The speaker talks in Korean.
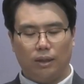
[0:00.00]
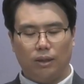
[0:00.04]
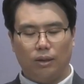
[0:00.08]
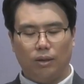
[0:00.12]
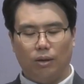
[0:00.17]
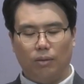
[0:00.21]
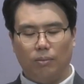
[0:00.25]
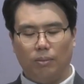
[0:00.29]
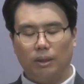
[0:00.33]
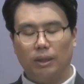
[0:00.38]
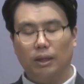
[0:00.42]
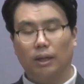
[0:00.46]
이
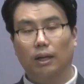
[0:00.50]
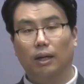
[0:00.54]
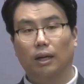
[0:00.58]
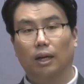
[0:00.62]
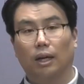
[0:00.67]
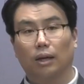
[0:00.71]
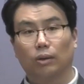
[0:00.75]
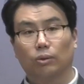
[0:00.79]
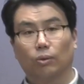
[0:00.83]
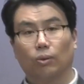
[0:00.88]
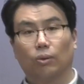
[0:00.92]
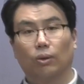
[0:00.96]

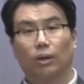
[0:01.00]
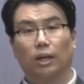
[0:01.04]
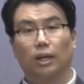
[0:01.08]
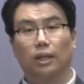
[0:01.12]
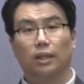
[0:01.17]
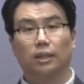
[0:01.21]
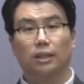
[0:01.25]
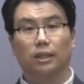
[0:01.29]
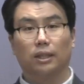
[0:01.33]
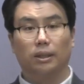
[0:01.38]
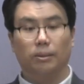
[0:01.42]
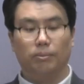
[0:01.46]
얼마나
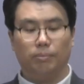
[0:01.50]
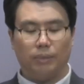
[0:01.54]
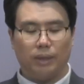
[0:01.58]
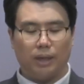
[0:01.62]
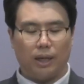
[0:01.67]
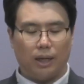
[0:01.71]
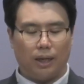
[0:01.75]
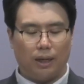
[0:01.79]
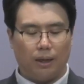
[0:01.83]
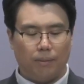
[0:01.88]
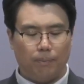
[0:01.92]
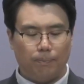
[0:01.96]
악독한
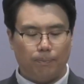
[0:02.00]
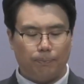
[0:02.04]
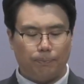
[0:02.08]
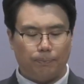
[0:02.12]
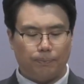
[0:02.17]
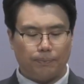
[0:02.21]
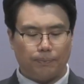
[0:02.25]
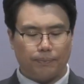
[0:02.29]
일입니까?